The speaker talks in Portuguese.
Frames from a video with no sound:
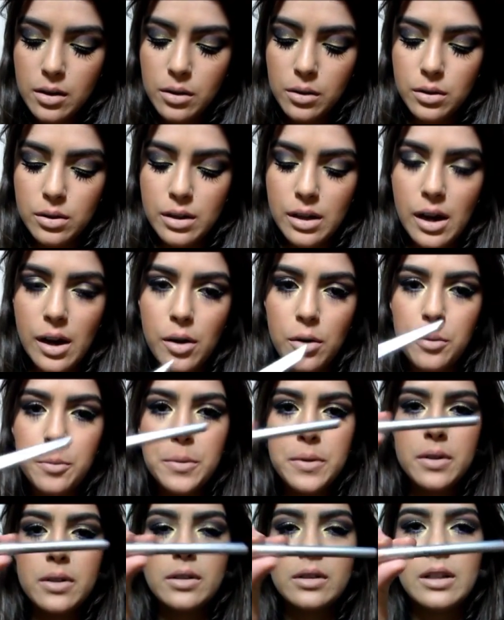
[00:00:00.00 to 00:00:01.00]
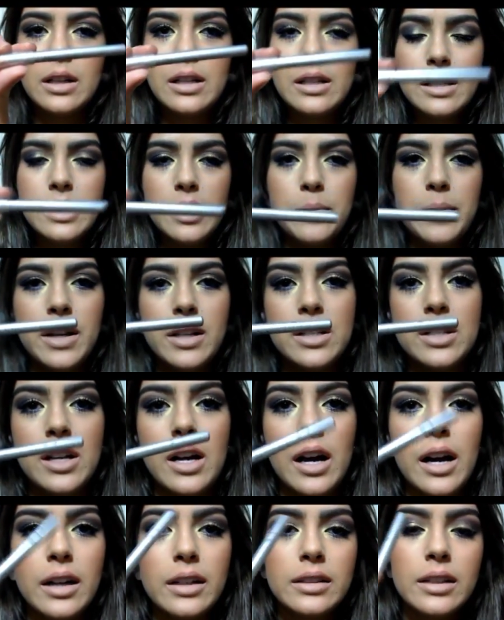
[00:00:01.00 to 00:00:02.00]
o Taupe, da Elizabeth
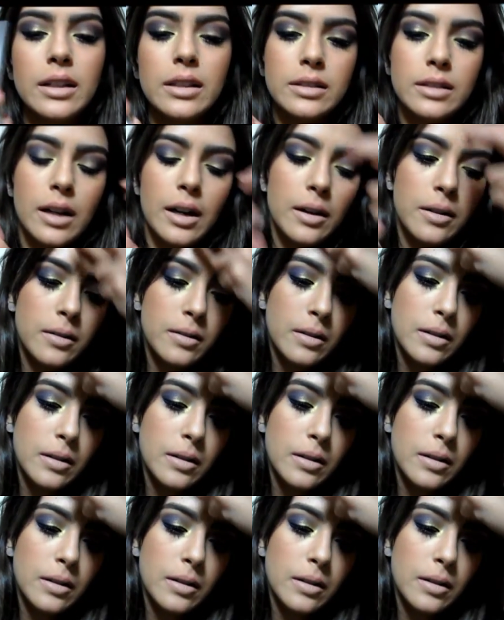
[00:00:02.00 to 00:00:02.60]
Arden, tá?